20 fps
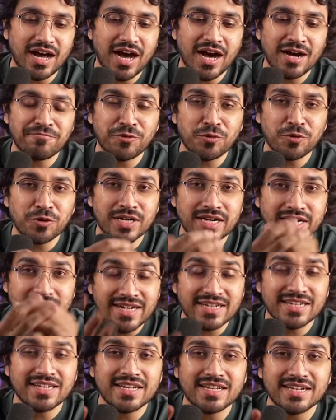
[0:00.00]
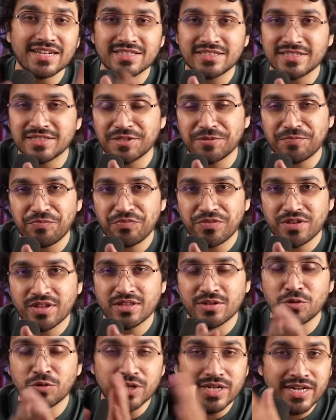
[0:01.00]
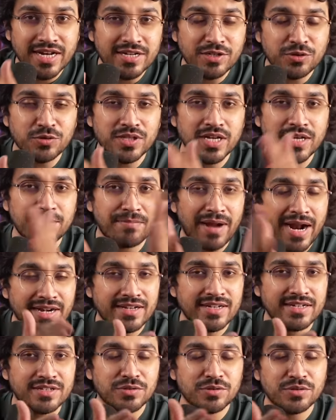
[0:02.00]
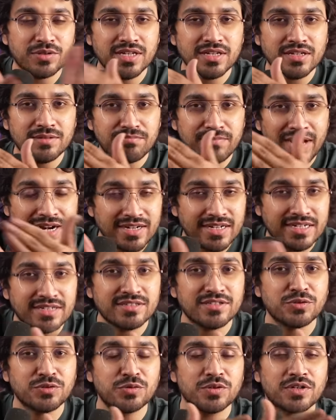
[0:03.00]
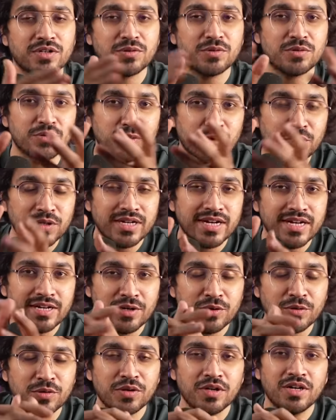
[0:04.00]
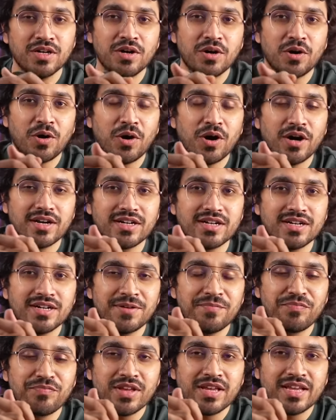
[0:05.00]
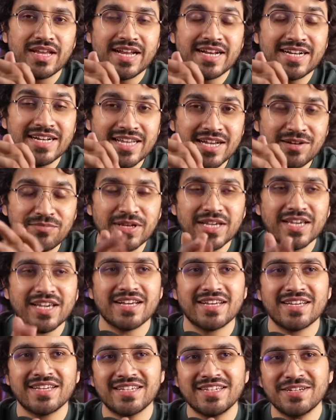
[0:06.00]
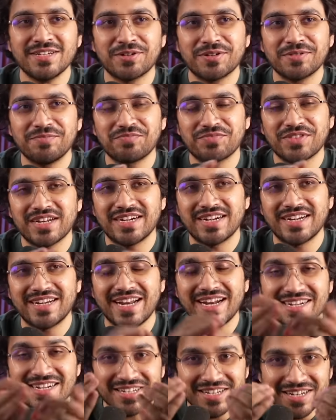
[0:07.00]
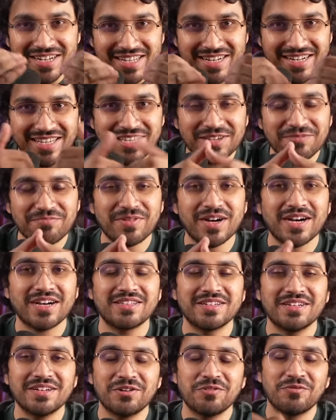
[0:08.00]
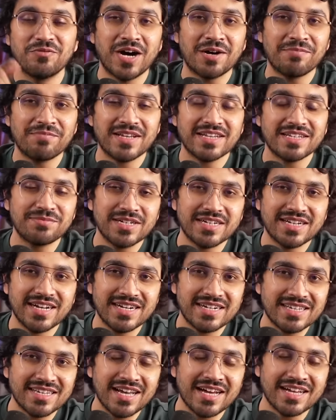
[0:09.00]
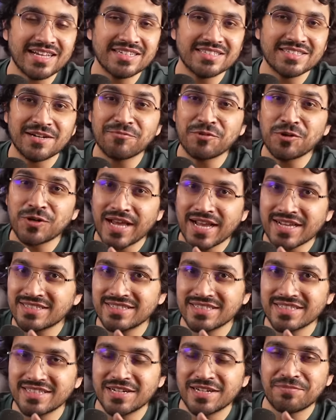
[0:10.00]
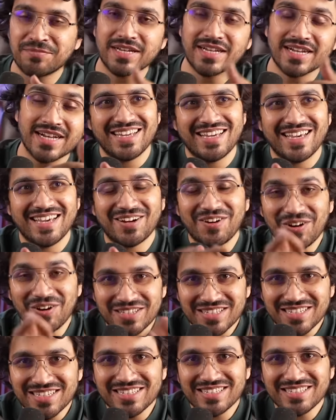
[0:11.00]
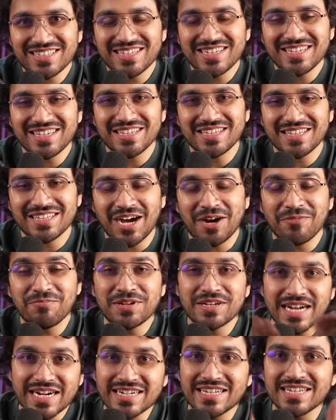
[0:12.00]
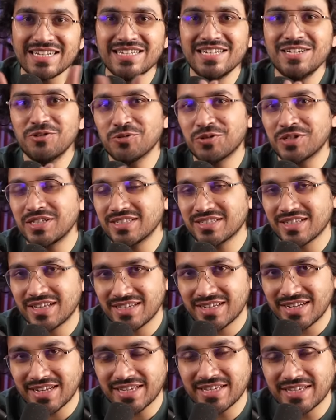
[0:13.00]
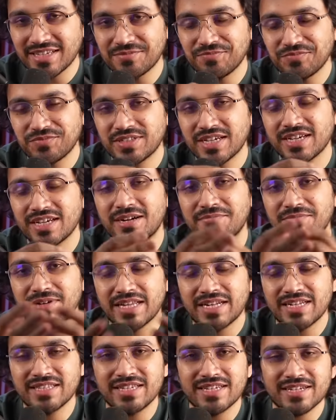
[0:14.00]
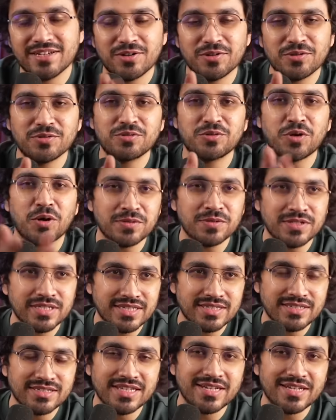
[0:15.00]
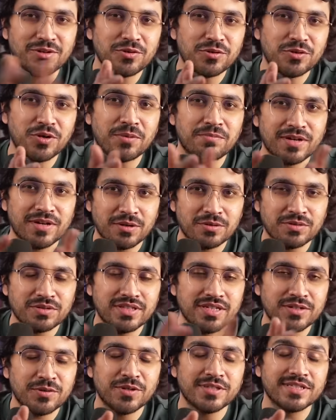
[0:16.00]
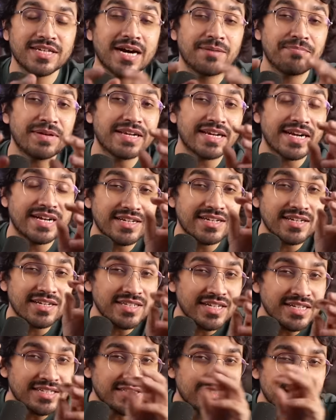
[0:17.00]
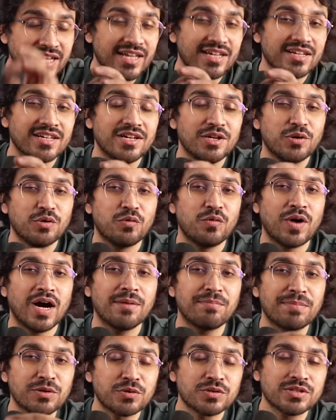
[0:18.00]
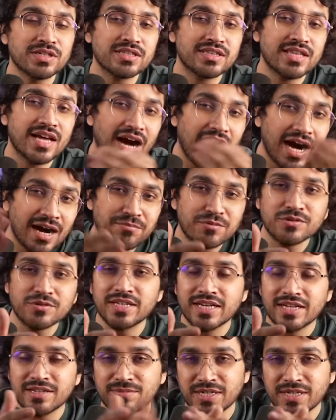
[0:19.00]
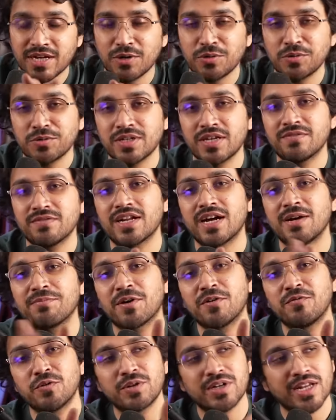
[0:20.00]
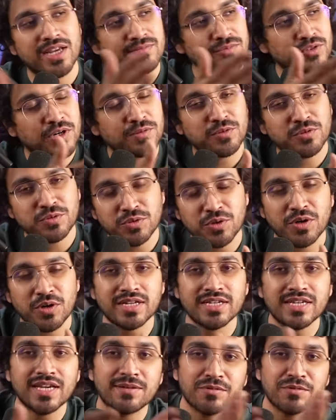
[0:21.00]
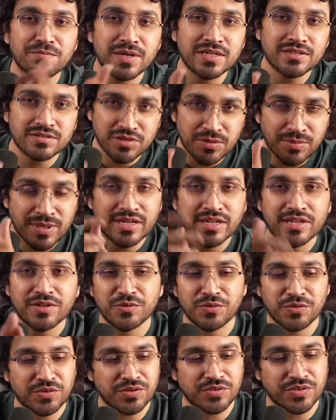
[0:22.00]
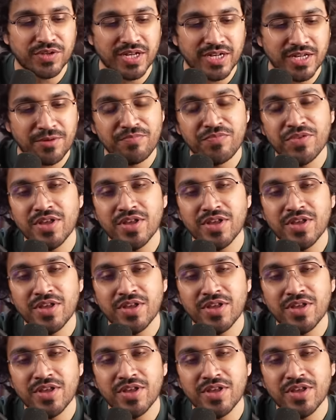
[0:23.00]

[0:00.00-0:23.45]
आपको डेट लेना चाहिए गुड डेट होता है बैड डेट होता है बैड डेट से दूर रहो गुड डेट लो और इंडिया में क्या है कि डेट लेने के बाद वहां पे कि भाई डेट के अगेंस्ट आपको टैक्स नहीं देना पड़ेगा एक और चीज़ कि यहाँ पे रेंटल यील्ड उतनी ज़्यादा नहीं है चाहे आप दिल्ली देख लो टॉप सिटीज़ देख लो टॉप टाउन देखो और जहाँ पे रेंटल यील्ड है वहां पे हो सकता है आप उस शहर में ना हो या फिर आपका फुल टाइम जॉब कुछ और है कि आपके पास समय नहीं है उस चीज़ के लिए